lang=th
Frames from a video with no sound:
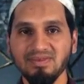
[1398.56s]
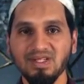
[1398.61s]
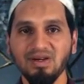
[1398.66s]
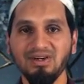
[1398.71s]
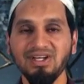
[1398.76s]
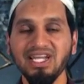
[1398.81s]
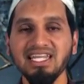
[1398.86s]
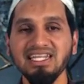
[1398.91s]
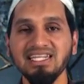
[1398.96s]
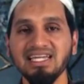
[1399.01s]
เพ
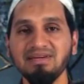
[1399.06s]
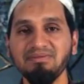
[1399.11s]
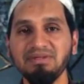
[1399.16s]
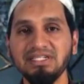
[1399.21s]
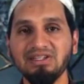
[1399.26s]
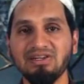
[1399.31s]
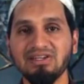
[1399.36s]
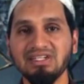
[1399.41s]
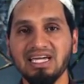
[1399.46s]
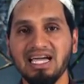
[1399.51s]
ราะนั้นนะครับ
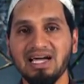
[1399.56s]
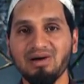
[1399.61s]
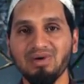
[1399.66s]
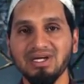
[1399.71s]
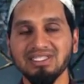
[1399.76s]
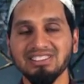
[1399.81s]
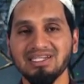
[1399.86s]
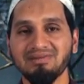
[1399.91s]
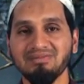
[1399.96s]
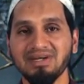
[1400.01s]
พี่น้องถ้าหาก
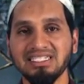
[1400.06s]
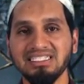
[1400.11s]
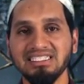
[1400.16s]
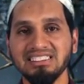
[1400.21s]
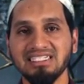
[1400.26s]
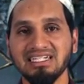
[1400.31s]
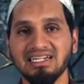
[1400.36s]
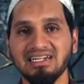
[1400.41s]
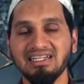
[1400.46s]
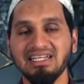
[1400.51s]
ว่าสามารถ
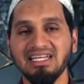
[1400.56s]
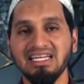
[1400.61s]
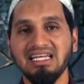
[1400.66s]
ที่จะ